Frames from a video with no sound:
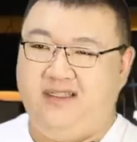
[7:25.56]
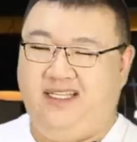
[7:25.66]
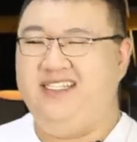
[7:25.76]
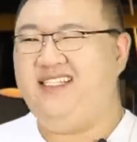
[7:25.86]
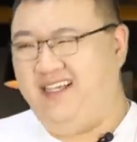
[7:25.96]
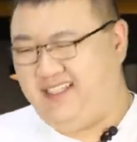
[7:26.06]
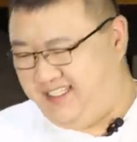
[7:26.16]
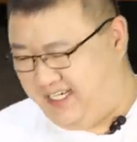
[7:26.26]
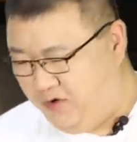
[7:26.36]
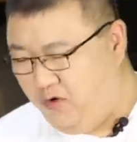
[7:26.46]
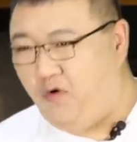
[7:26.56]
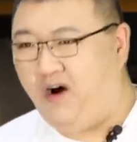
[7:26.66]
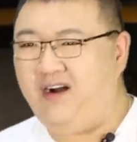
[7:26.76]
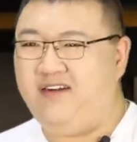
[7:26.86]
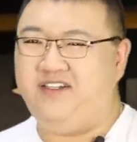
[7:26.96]
那你想，那乾隆
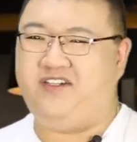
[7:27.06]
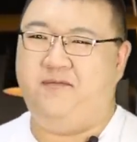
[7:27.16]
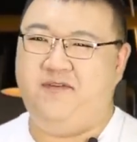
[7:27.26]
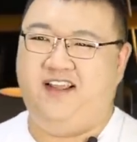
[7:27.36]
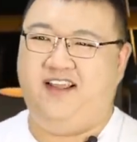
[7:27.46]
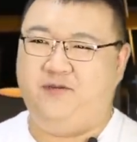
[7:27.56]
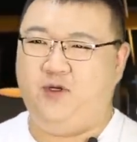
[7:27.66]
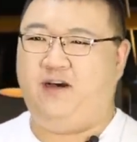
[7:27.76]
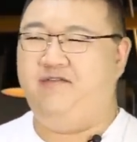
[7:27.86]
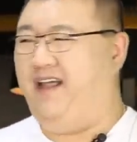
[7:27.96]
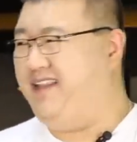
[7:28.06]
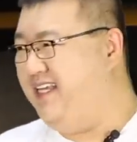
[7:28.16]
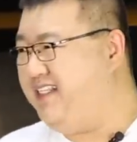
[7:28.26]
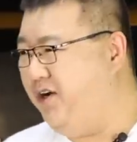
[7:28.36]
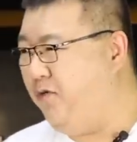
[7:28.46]
皇上一什么人啊？对吧？晚
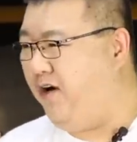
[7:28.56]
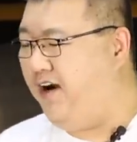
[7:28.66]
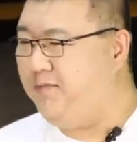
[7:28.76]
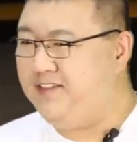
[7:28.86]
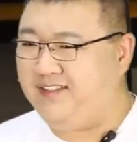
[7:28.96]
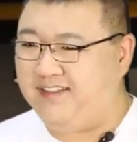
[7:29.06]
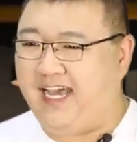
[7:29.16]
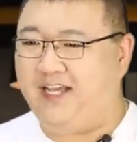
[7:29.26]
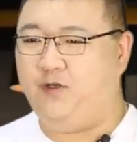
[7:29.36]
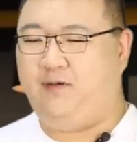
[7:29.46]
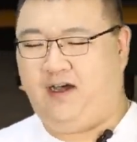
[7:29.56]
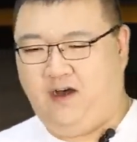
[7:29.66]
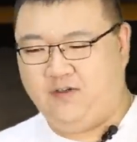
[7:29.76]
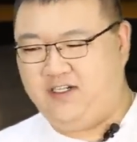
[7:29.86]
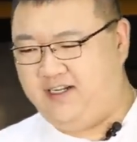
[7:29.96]
年乾隆皇上那么自大，对吧？
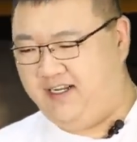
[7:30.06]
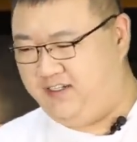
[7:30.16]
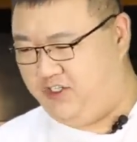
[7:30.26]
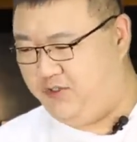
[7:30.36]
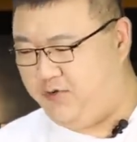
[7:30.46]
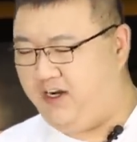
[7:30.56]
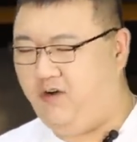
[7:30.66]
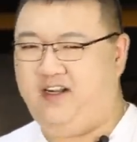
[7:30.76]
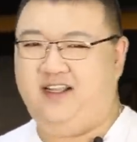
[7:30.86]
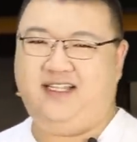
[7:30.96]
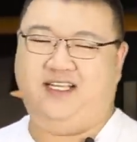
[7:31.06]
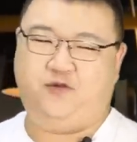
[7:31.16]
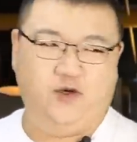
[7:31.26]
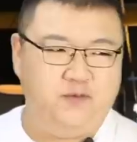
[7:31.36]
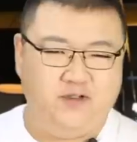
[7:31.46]
号称这个十全老人，那
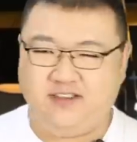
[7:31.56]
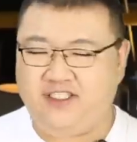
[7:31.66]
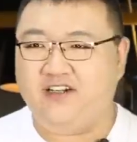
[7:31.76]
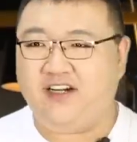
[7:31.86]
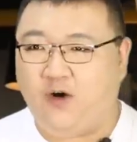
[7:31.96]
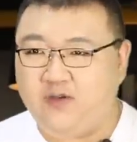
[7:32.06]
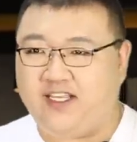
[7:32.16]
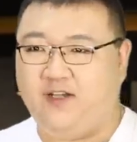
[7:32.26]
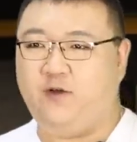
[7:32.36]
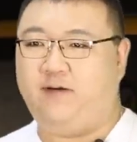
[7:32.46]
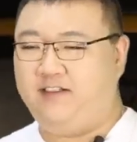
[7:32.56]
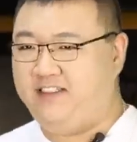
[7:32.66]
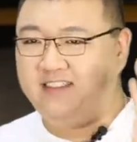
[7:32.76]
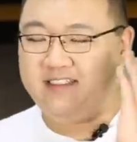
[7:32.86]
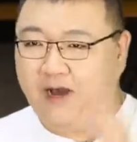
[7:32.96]
绝不能轻饶你啊，对吧？
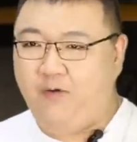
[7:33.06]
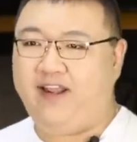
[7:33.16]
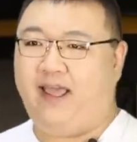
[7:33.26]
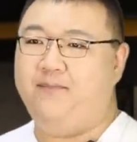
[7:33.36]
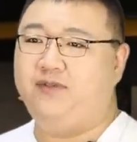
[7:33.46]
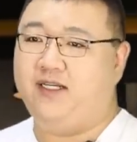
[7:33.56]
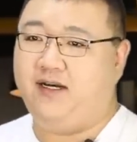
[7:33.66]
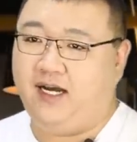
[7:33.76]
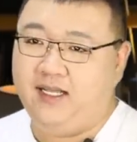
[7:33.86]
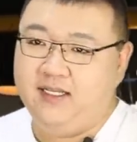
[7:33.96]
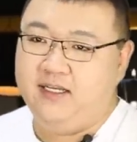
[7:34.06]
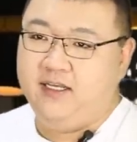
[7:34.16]
你这打我脸不行啊，